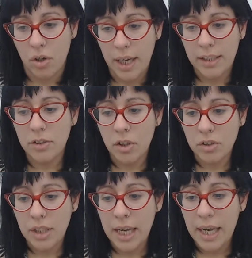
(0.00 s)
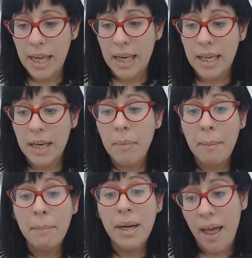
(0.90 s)
en donde
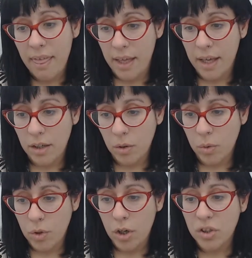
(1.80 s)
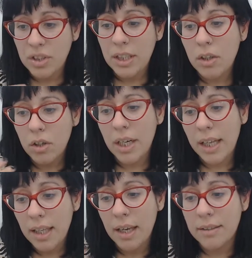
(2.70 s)
Lehman Brothers, uno de los cinco
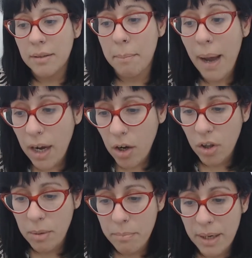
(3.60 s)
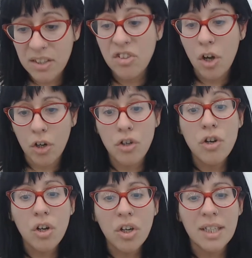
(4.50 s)
grandes bancos de inversión,
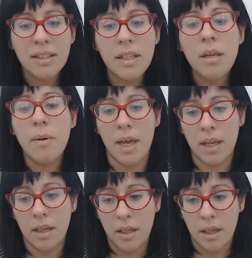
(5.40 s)
no recibe